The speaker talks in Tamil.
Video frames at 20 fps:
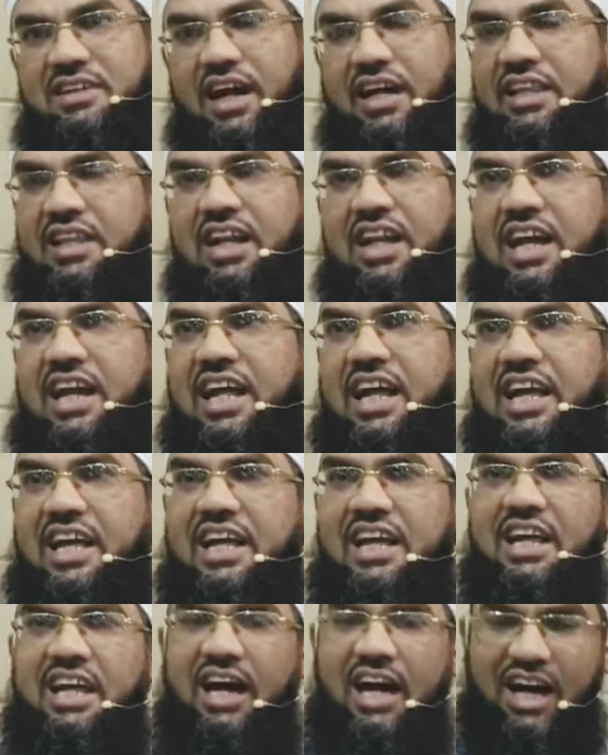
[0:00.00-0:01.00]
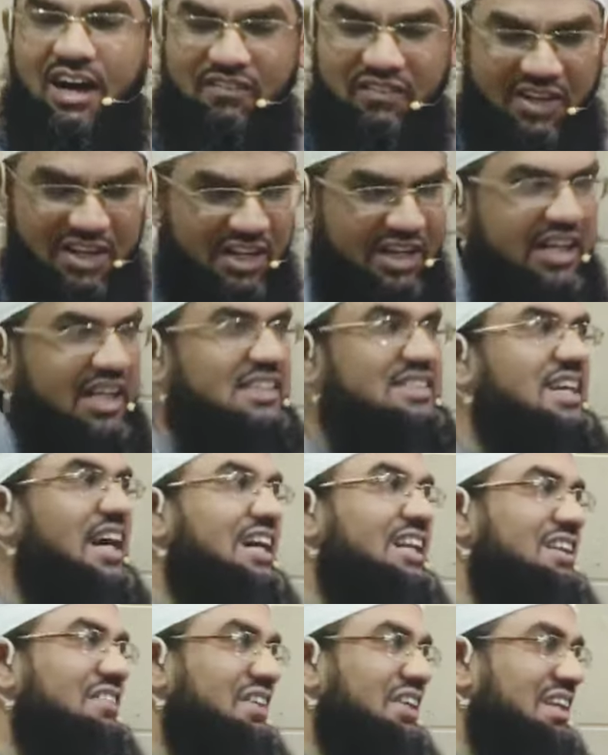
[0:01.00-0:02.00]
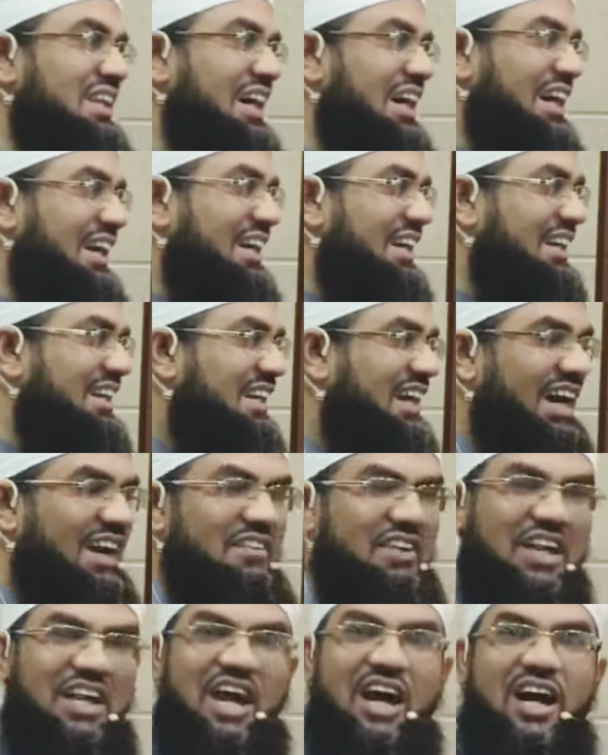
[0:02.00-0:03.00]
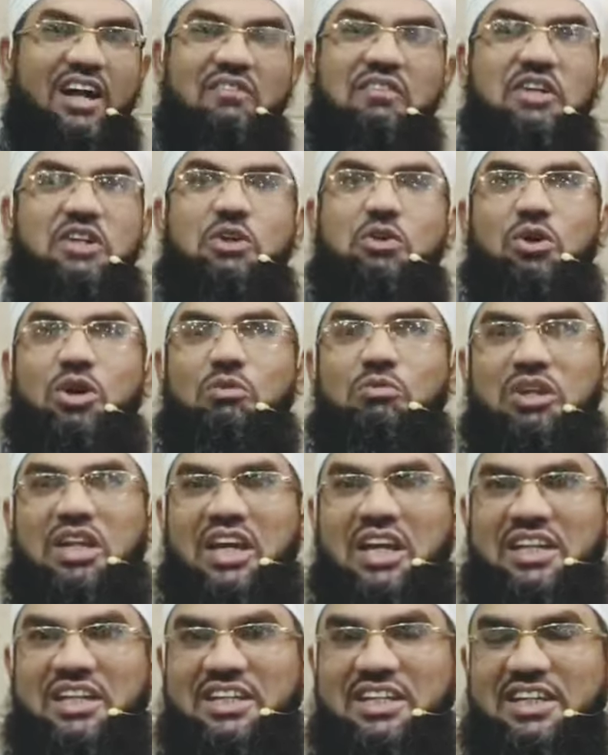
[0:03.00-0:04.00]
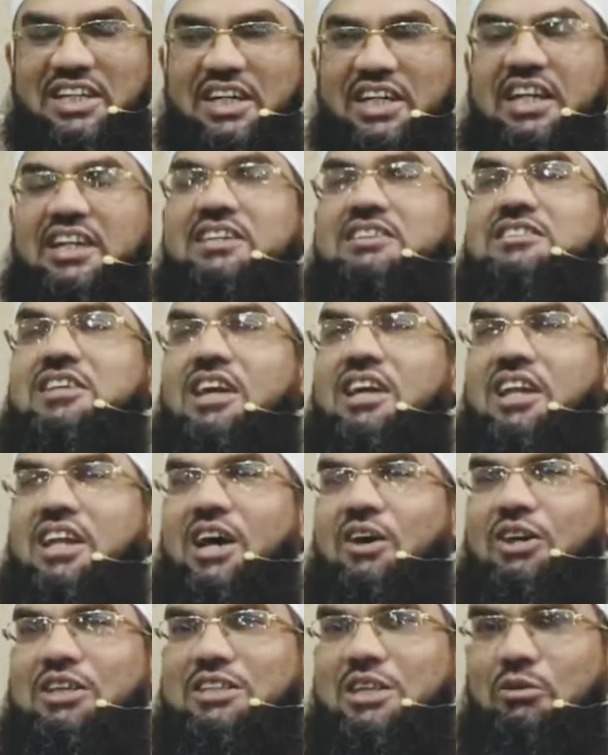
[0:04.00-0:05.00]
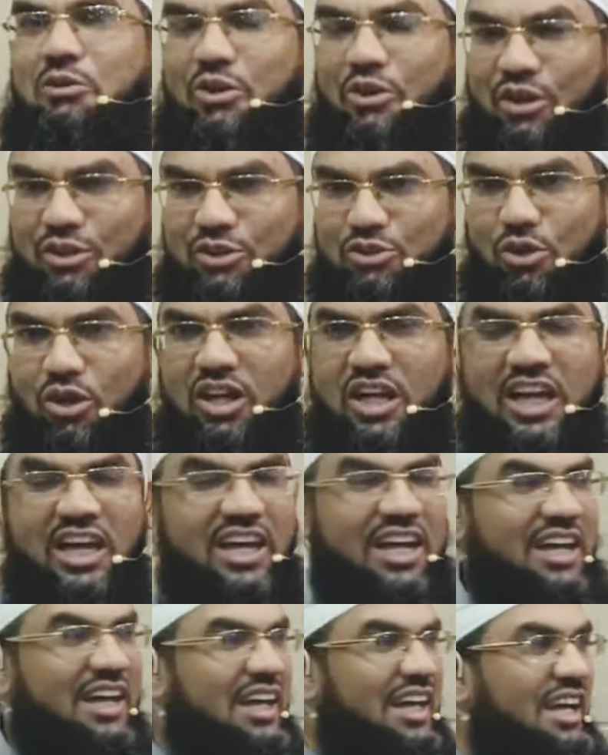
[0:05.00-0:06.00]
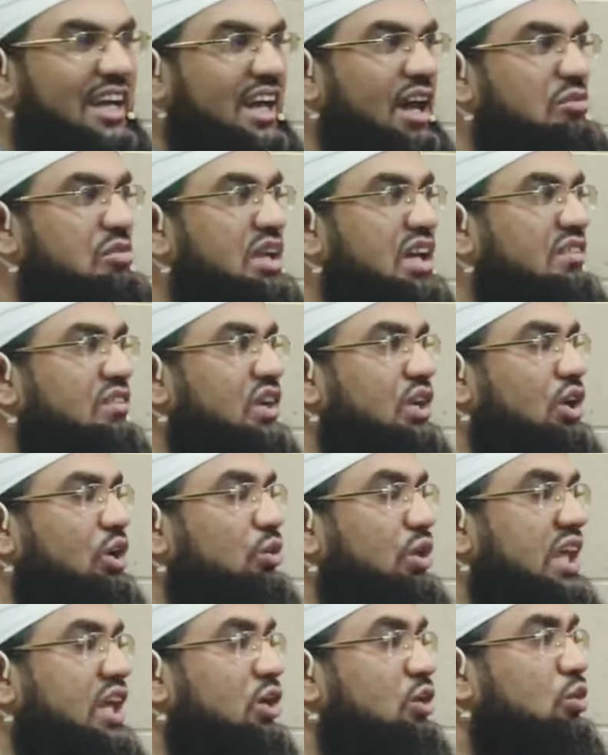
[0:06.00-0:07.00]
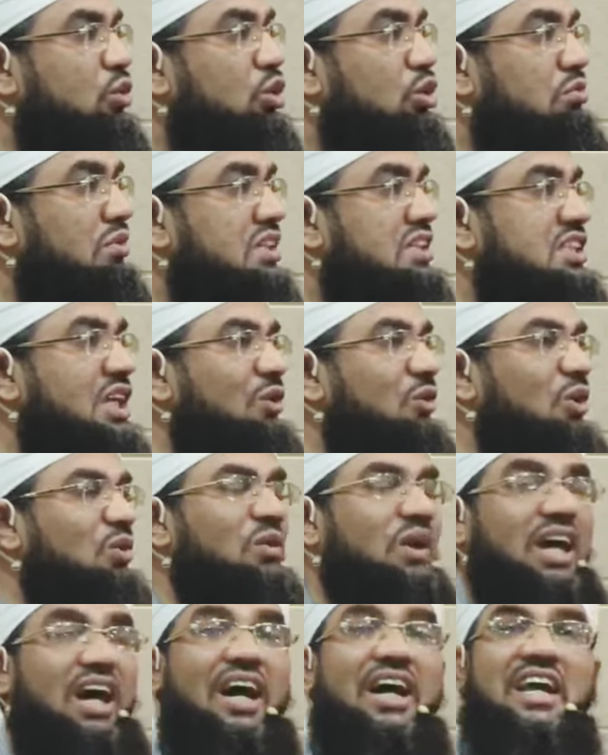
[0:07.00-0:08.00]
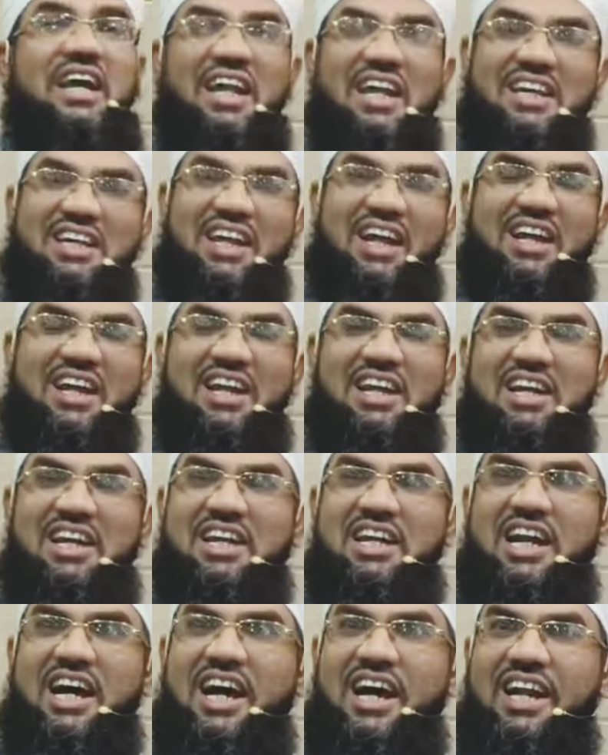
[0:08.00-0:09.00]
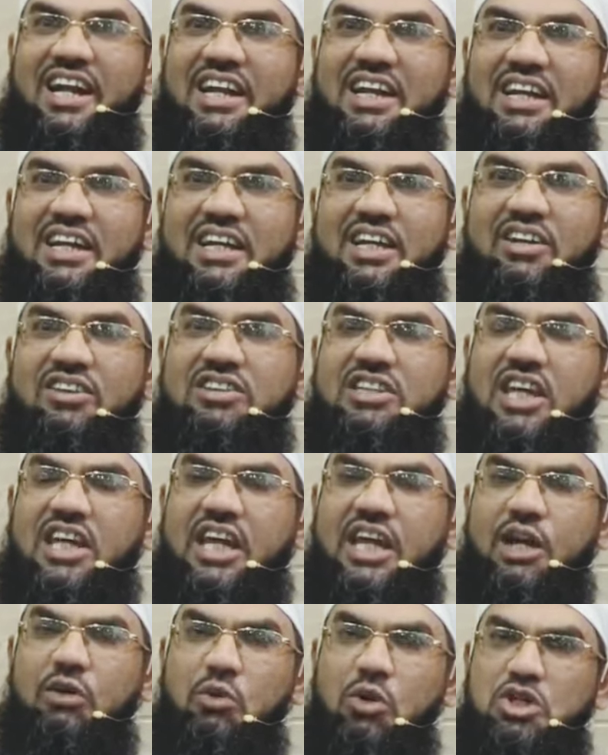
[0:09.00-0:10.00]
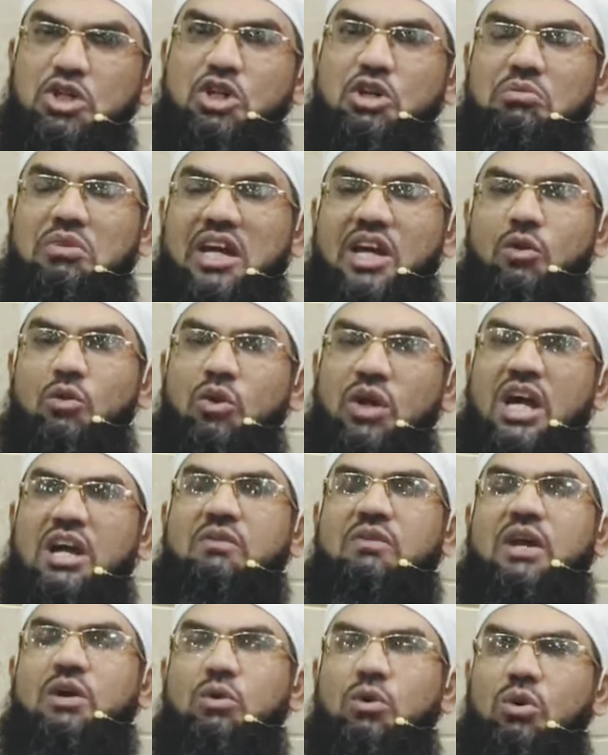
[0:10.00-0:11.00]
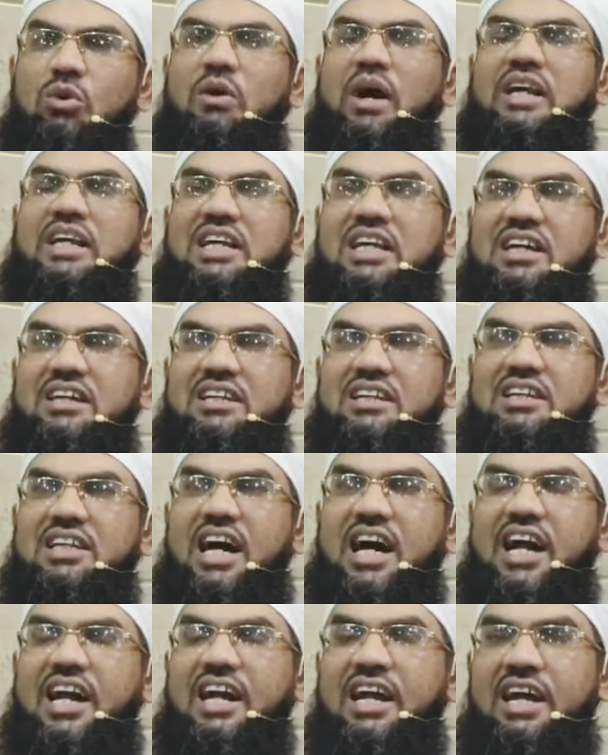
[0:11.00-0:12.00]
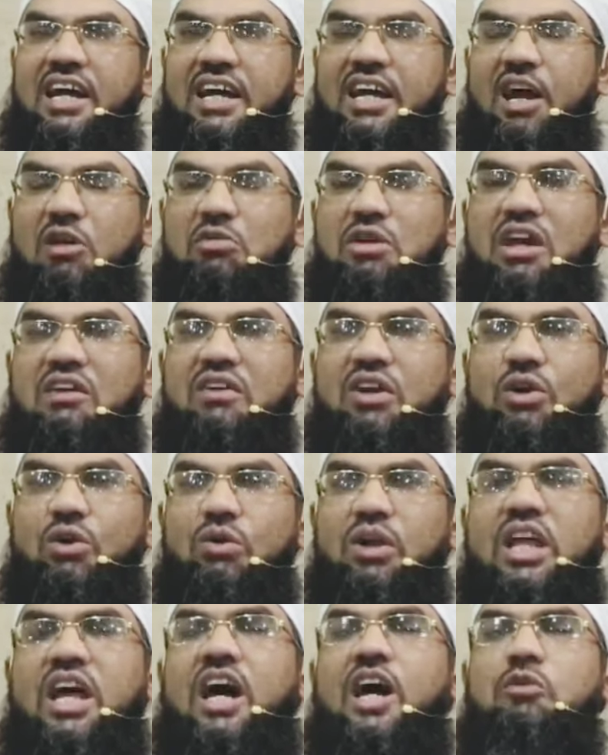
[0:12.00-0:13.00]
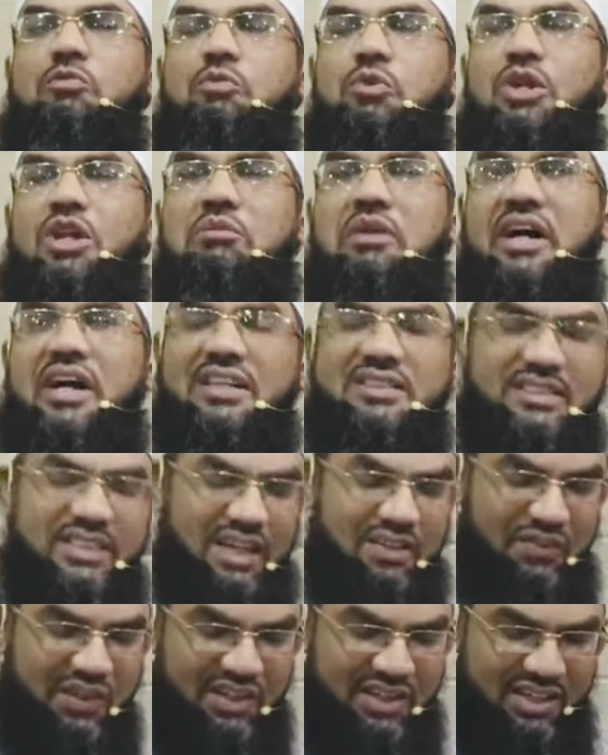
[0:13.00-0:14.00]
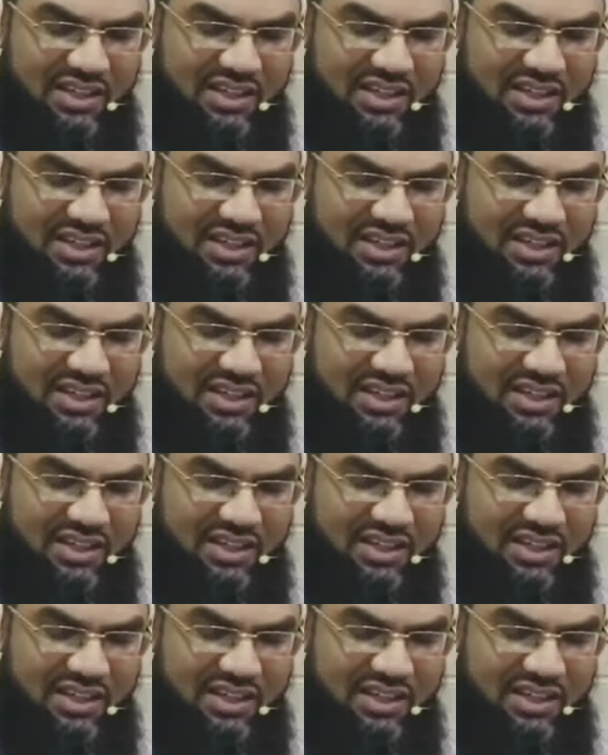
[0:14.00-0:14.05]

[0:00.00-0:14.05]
அதனால அவர் என்னை சார்ந்தவர் தான் அவரை யாரும் விட்டு கொடுக்க முடியாது என்று சல்லல்லா அலிஸ்லாம் அவர்கள் சொல்லி நபி அவர்களுடைய குடும்பத்தில் ஒருவராக இணைக்கிறார்கள் என்றால் இத்தகைய ஒற்றுமை உணர்வை உருவாக்கியதுதான் நபி அவர்களுடைய அற்புதமான சேவை